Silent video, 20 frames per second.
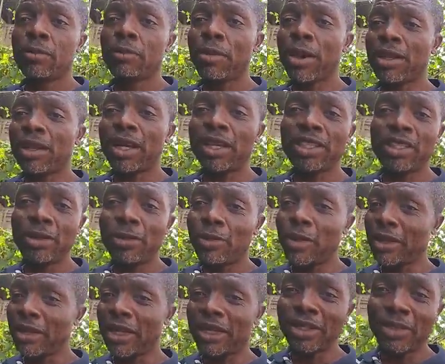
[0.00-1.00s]
partager,
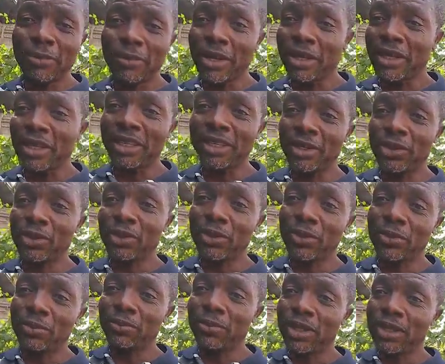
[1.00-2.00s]
partager, partager,
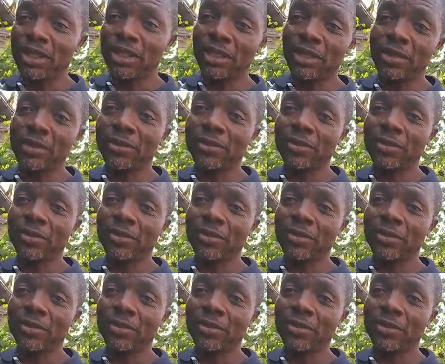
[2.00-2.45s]
Merci.